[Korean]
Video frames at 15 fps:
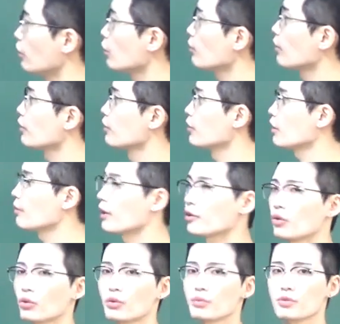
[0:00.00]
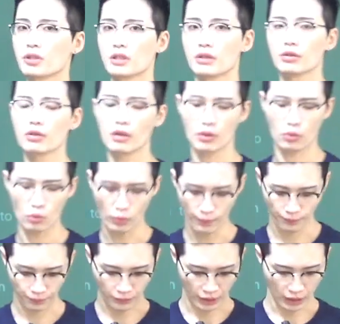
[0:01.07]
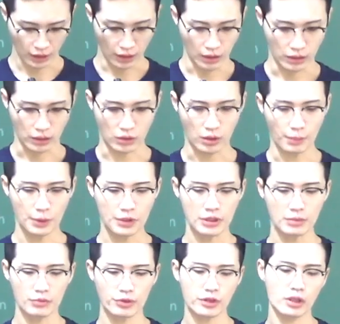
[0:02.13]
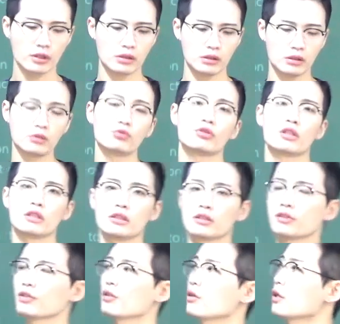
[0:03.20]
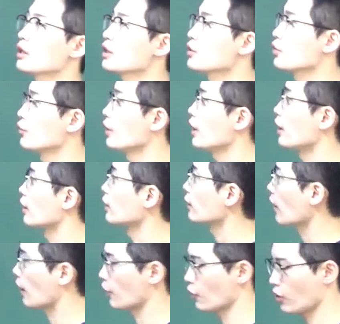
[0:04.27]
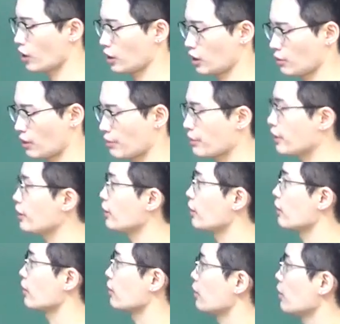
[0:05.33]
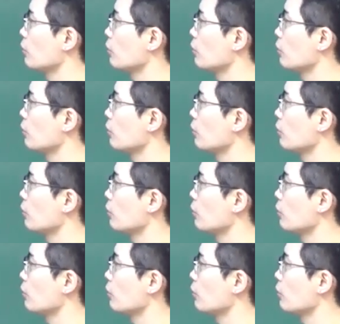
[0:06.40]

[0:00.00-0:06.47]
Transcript: 읽어봤는데 많이 어렵진 않더라고. 자, 첫 번째 문장을 우리가 이제 들어가기 전에 단어 하나만 미리 얘기를